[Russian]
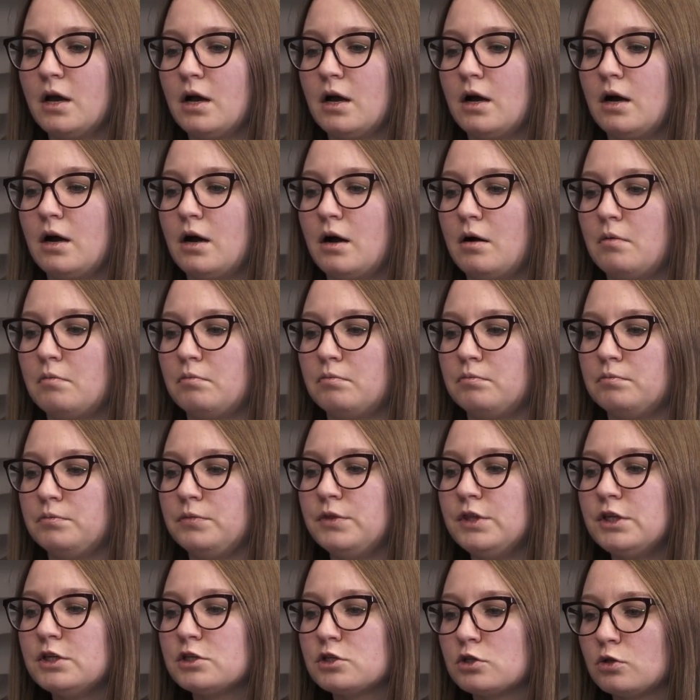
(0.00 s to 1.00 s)
А,
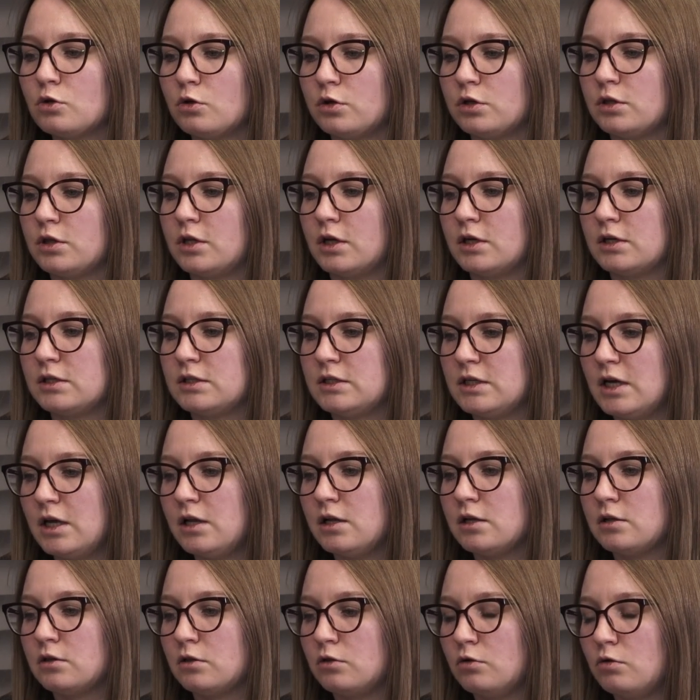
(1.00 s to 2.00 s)
не стоит так
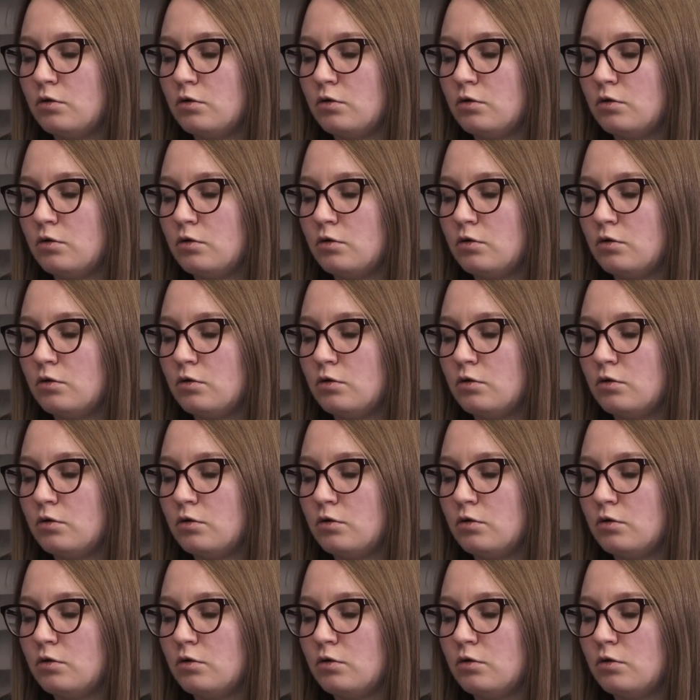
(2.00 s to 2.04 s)
делать,